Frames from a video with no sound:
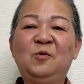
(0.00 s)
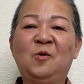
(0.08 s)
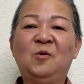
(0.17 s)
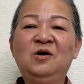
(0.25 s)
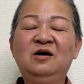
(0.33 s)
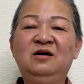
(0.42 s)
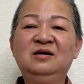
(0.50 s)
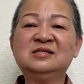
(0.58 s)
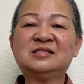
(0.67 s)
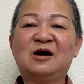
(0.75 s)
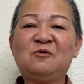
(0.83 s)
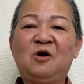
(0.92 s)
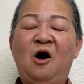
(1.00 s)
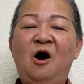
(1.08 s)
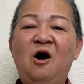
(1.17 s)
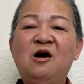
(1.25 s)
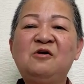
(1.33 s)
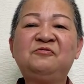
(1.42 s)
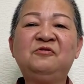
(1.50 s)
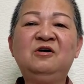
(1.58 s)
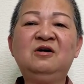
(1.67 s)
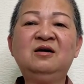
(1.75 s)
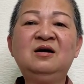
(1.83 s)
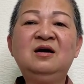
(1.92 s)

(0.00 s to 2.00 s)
của người sao có phước